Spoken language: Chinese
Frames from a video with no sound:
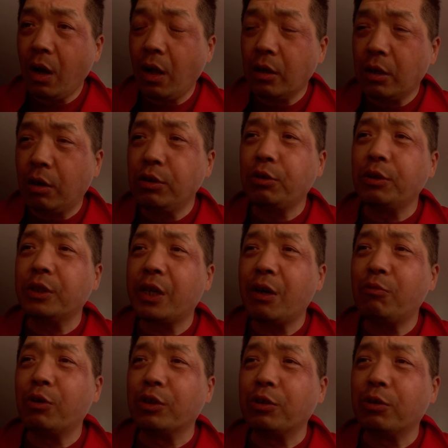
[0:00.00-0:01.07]
然后有一
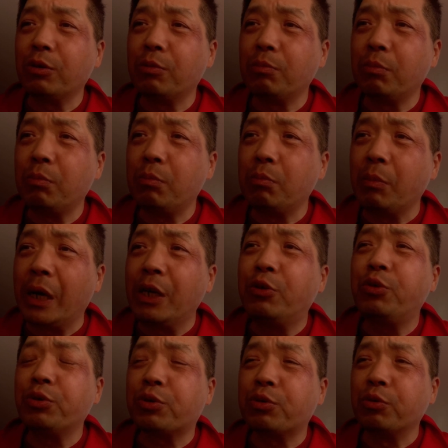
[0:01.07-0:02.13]
天我就没
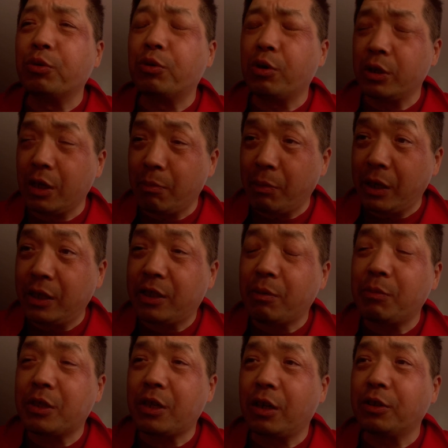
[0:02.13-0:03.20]
去送货，也没什
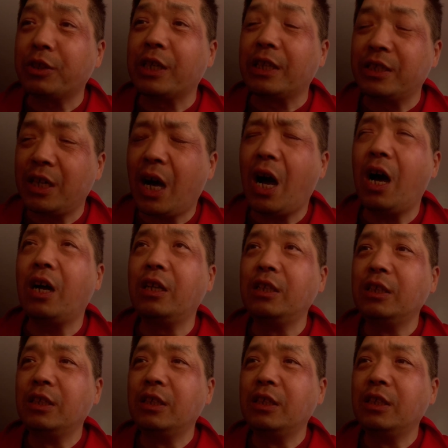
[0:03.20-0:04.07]
么事儿，就在家，